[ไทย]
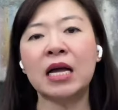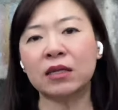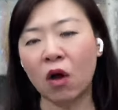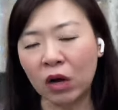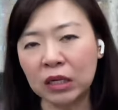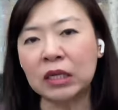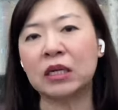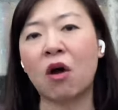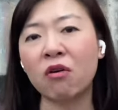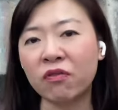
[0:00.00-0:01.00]
ท้องอืด
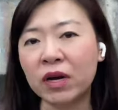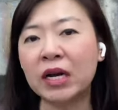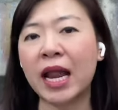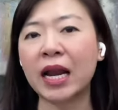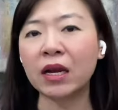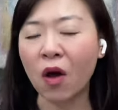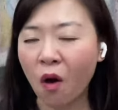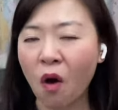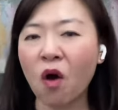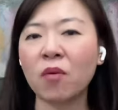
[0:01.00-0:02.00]
ท้องเฟิร์นแน่นท้
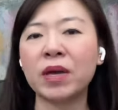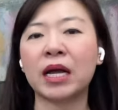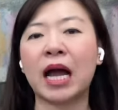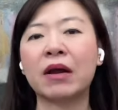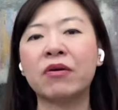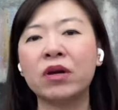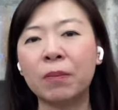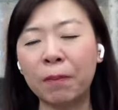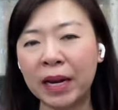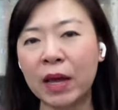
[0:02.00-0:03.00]
องมีอาการเรอ
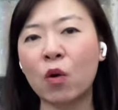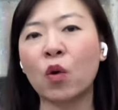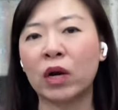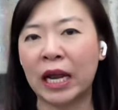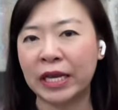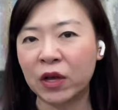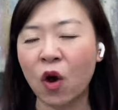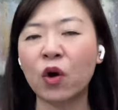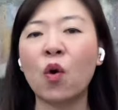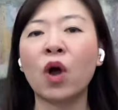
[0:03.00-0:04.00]
เปรี้ยวกดไหลย้อ
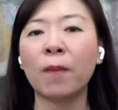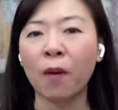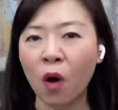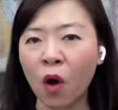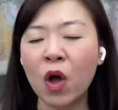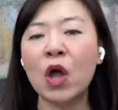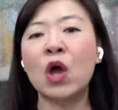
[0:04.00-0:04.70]
นโรคกระเพาะ